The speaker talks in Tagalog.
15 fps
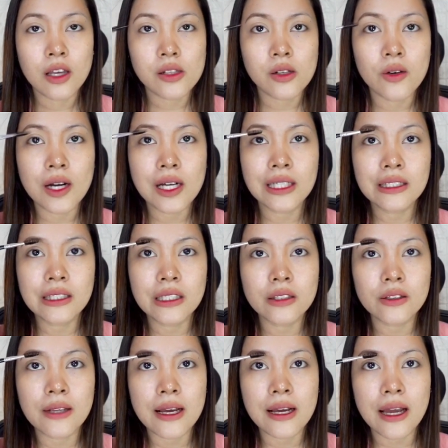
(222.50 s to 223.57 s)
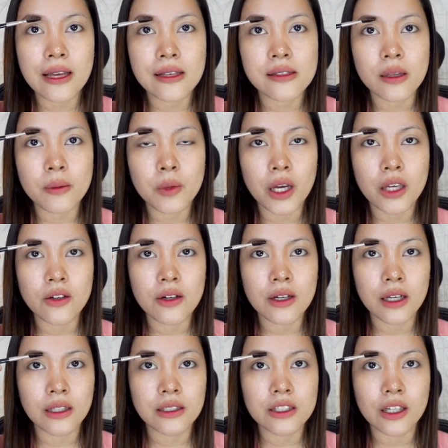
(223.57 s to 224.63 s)
So hanggang dito lang guys, stop kayo
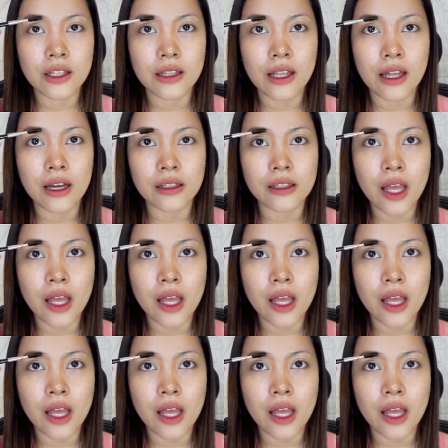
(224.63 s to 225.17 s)
hanggang dyan lang.